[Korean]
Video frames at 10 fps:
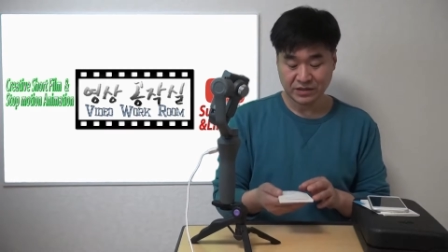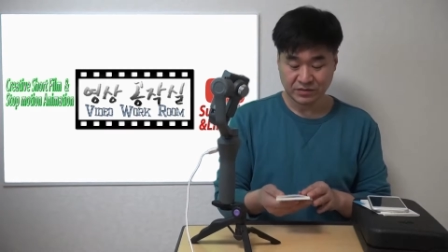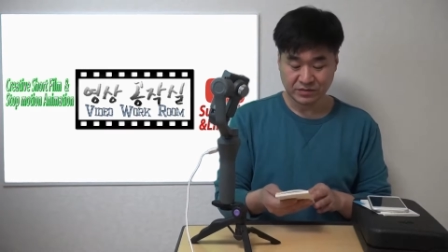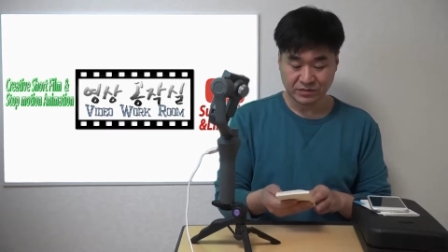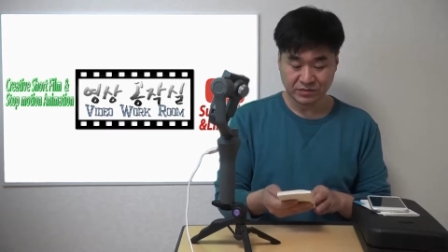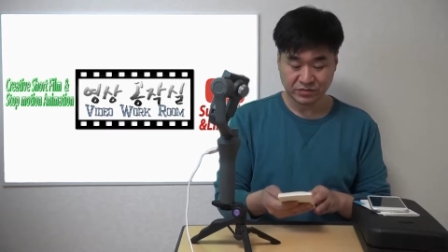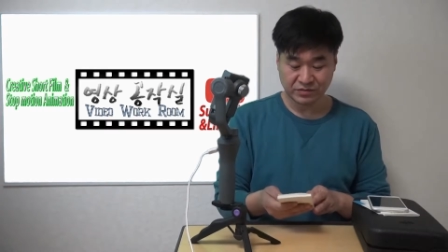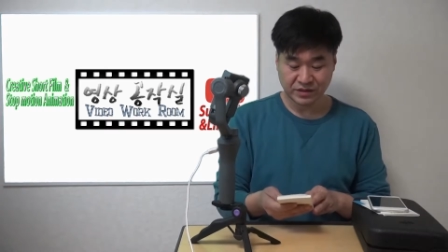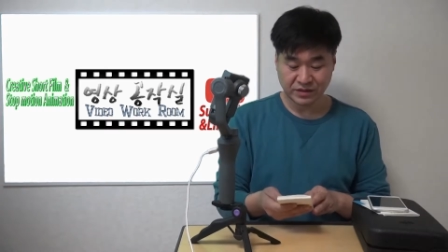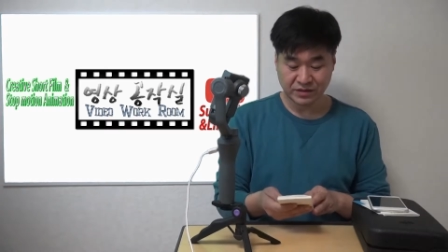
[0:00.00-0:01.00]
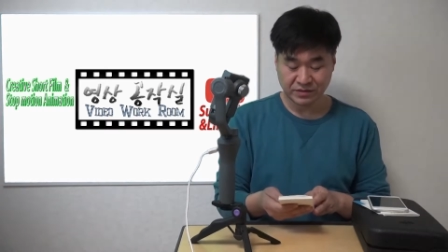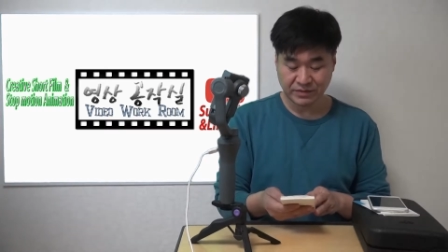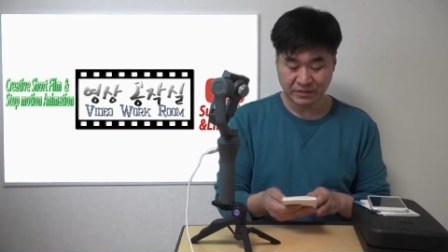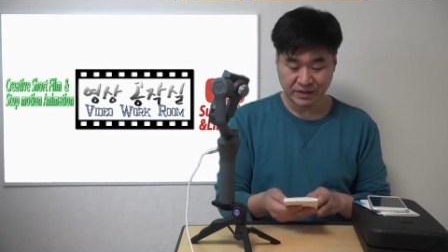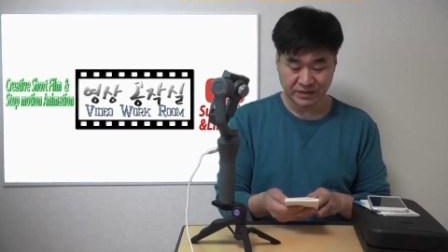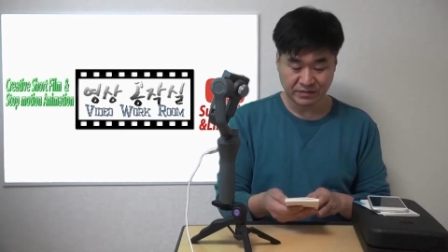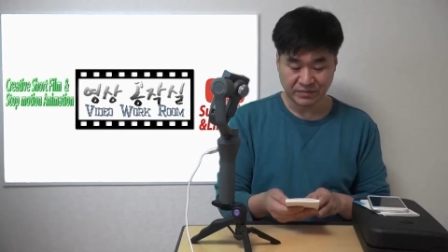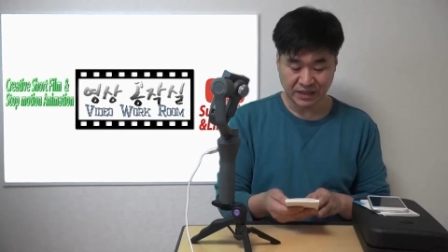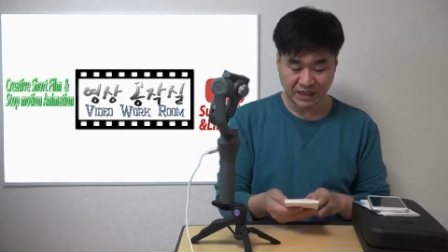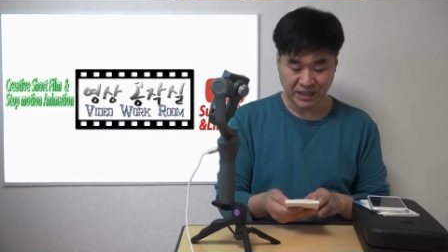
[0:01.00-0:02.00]
어, 숙지를 좀
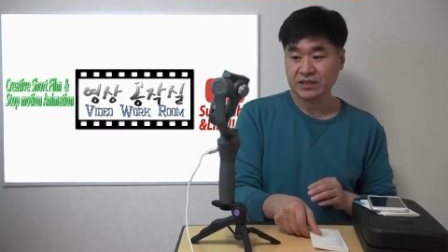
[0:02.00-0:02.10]
해봤습니다.